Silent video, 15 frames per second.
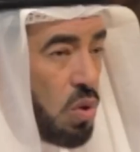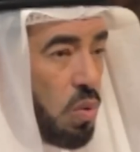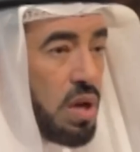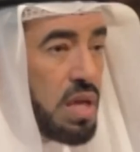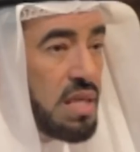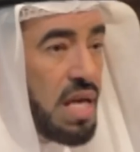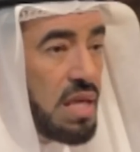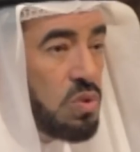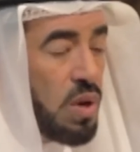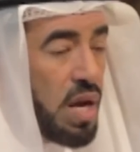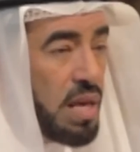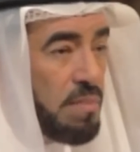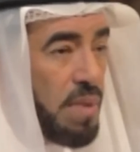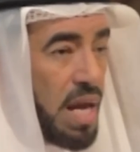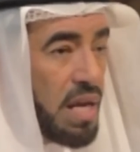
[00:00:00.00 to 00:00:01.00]
ولد
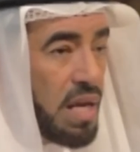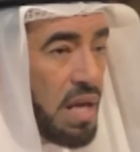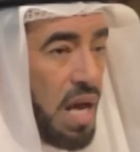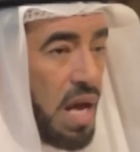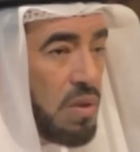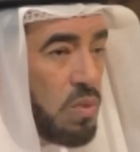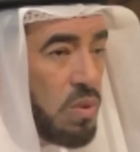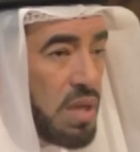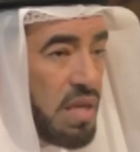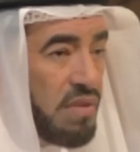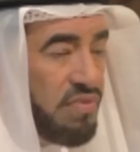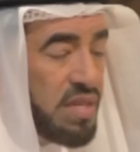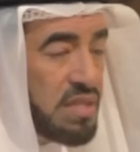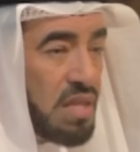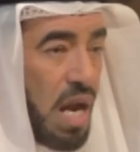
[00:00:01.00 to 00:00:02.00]
سليمان
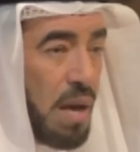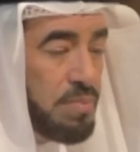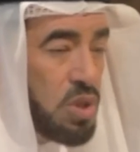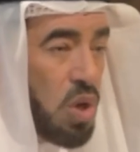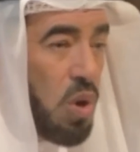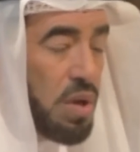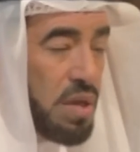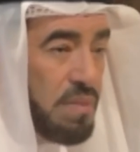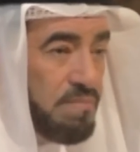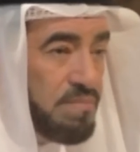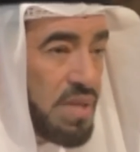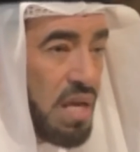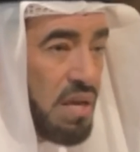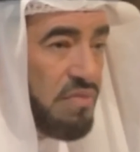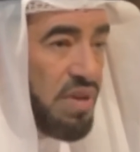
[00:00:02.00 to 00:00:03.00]
القانوني في طرابزون
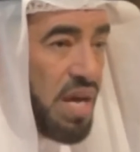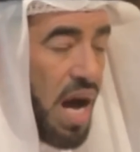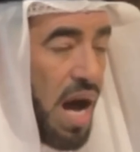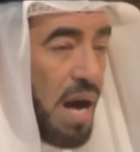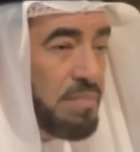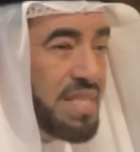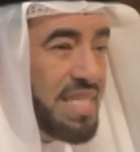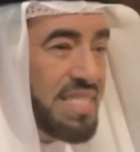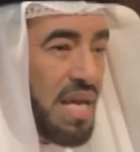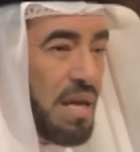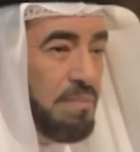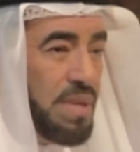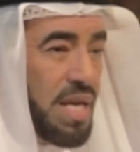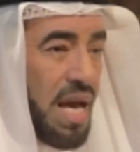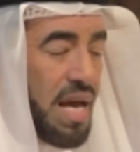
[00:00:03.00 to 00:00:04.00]
في عام
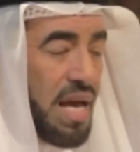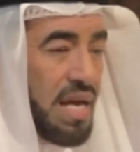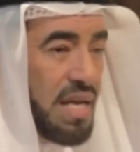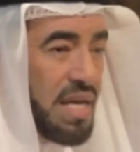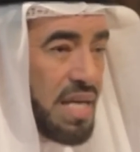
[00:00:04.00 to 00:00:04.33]
900